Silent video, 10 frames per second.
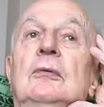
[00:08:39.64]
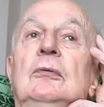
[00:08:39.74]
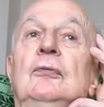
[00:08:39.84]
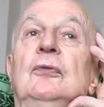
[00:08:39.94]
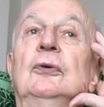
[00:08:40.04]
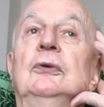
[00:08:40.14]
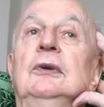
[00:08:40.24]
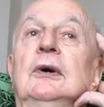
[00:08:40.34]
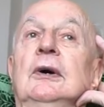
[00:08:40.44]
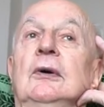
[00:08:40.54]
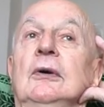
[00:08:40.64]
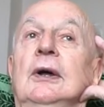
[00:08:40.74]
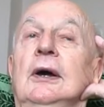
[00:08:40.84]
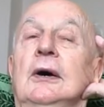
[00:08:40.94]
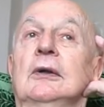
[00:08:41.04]
coups de feu tirés en
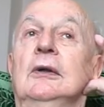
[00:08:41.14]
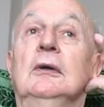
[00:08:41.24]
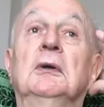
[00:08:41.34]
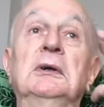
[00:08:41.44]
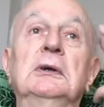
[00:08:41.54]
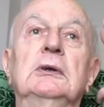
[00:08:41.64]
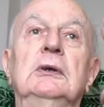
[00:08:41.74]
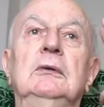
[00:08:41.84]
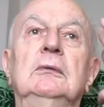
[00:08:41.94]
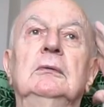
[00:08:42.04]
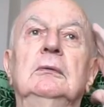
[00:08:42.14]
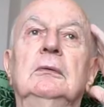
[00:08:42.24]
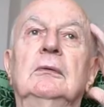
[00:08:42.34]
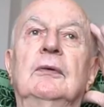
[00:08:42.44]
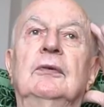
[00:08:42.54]
l'air qui, qui
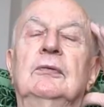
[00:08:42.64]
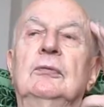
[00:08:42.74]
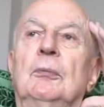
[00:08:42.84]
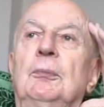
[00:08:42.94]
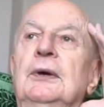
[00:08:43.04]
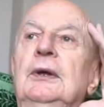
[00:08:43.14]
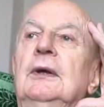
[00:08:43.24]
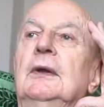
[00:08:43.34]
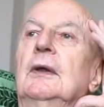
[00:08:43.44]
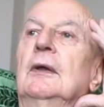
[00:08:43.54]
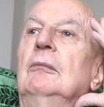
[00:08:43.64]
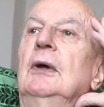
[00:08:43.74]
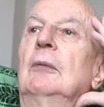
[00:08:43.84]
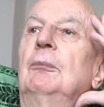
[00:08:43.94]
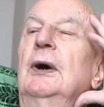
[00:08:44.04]
nous avaient surpris,
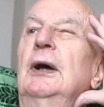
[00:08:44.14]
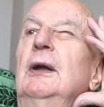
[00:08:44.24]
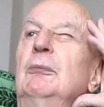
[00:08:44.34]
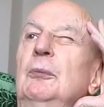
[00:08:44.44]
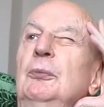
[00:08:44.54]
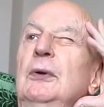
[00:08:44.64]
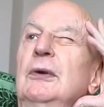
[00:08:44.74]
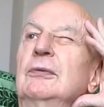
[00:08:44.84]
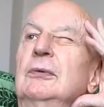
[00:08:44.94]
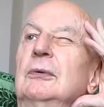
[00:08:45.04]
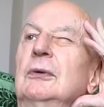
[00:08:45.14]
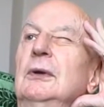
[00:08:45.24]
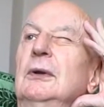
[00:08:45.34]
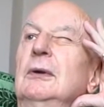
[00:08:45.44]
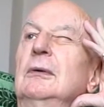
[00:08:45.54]
mais après la population.
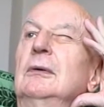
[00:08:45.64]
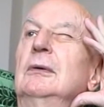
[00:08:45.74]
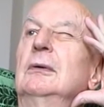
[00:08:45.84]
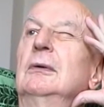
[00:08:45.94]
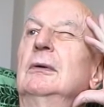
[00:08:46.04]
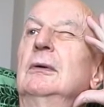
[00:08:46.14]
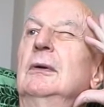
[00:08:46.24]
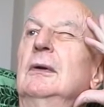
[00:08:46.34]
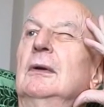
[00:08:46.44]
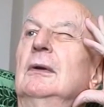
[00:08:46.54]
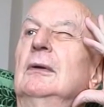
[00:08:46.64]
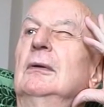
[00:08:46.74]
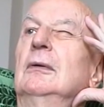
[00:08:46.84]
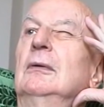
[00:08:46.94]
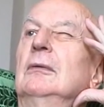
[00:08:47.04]
Euh,
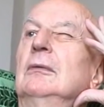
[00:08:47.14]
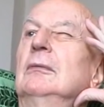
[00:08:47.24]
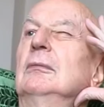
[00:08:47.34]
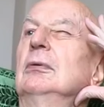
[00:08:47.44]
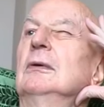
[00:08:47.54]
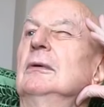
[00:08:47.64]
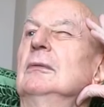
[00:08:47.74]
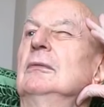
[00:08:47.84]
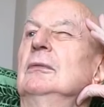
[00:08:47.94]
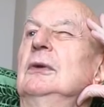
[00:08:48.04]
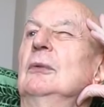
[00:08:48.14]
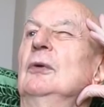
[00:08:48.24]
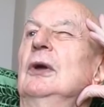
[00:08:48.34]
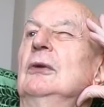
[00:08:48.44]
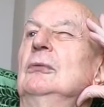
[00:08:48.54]
euh, nous
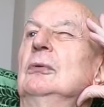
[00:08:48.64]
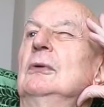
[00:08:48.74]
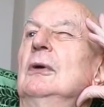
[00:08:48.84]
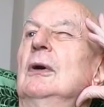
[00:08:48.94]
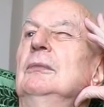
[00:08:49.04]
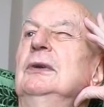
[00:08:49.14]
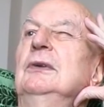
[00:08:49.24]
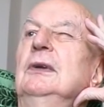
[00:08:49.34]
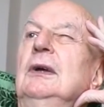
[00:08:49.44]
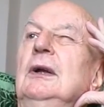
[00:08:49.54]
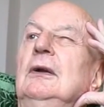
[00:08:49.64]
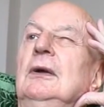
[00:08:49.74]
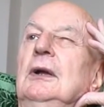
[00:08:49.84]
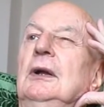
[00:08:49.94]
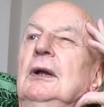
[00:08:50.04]
témoignaient toute leur amitié.
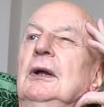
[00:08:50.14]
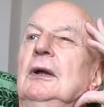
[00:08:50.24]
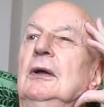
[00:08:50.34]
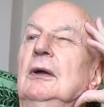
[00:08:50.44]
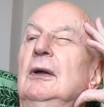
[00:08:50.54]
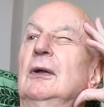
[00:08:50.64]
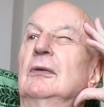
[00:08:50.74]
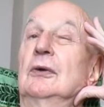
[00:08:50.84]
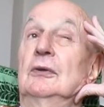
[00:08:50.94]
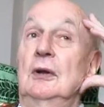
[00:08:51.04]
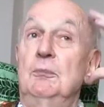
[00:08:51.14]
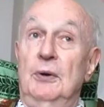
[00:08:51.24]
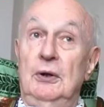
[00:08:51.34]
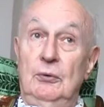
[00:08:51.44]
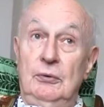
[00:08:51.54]
Les... Ça a été le
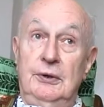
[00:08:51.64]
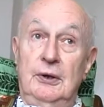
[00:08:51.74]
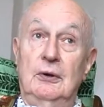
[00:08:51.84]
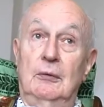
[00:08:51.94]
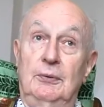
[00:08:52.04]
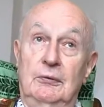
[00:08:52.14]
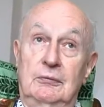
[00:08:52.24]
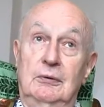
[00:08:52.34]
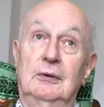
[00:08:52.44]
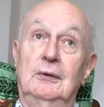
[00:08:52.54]
prélude d'ailleurs, parce que